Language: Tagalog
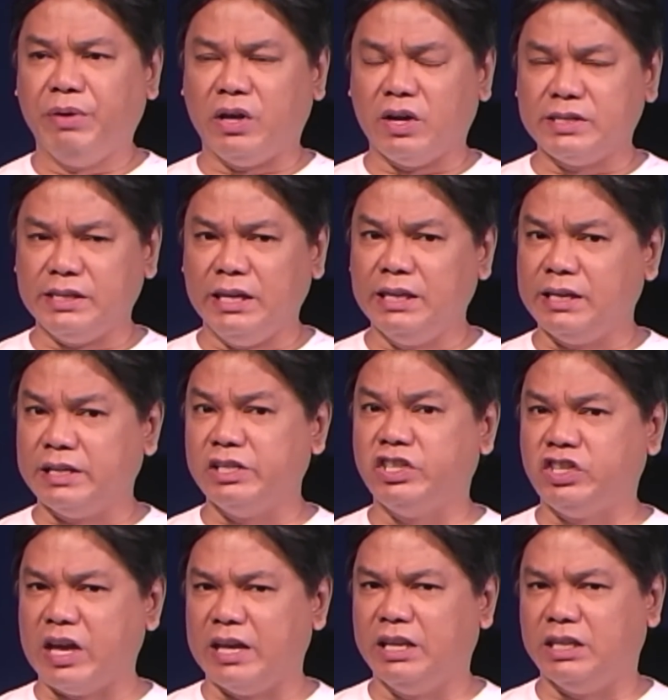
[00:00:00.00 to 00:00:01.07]
Because in
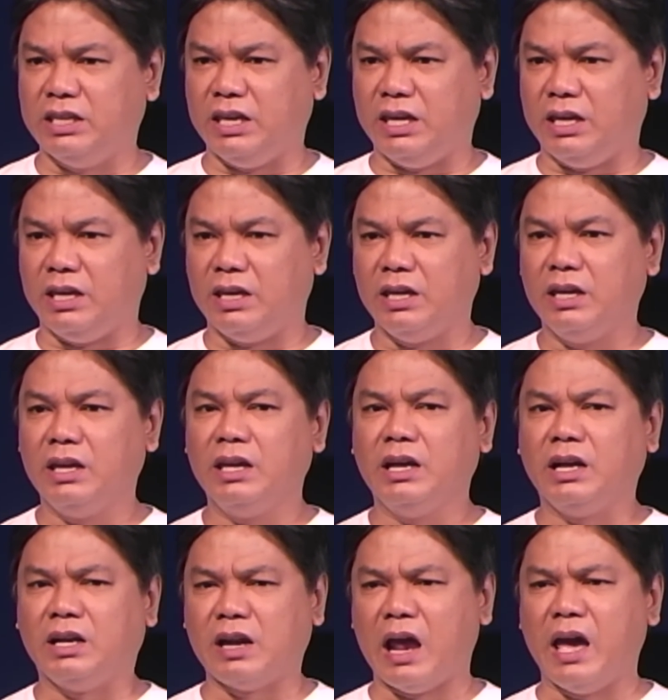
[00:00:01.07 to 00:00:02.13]

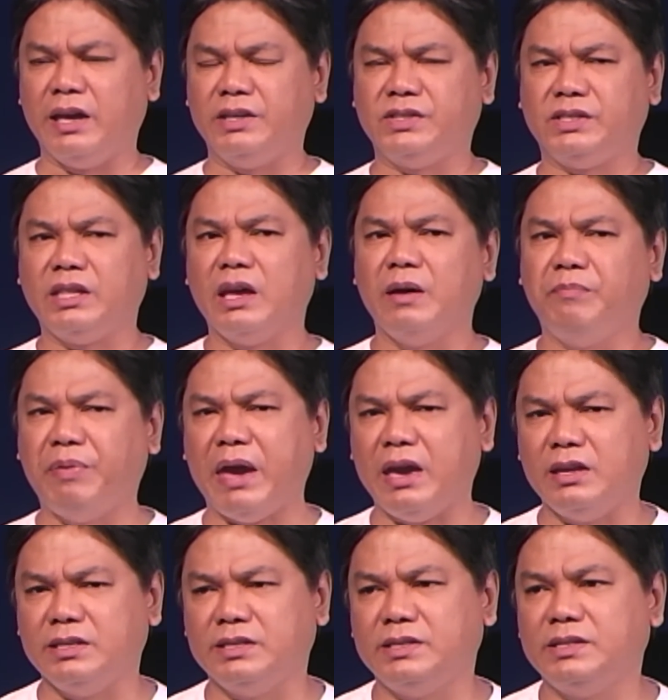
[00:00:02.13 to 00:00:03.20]
Christianity, Christ
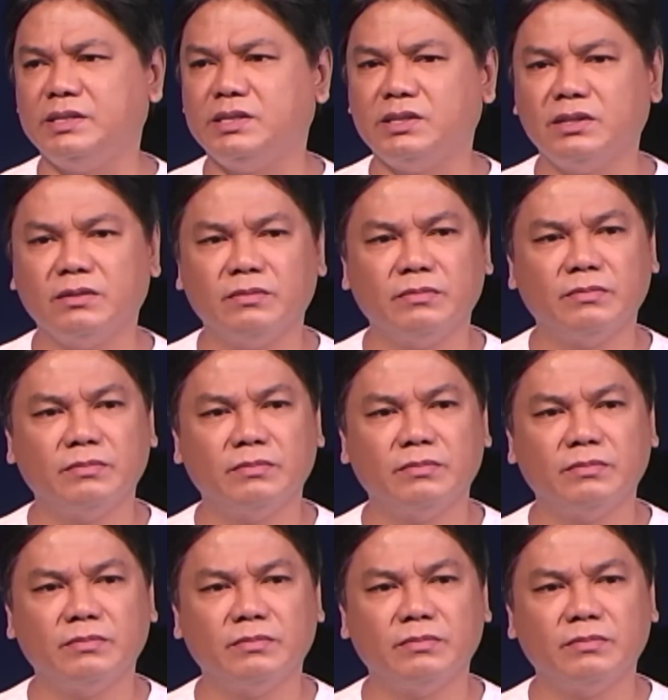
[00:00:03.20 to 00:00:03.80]
pays.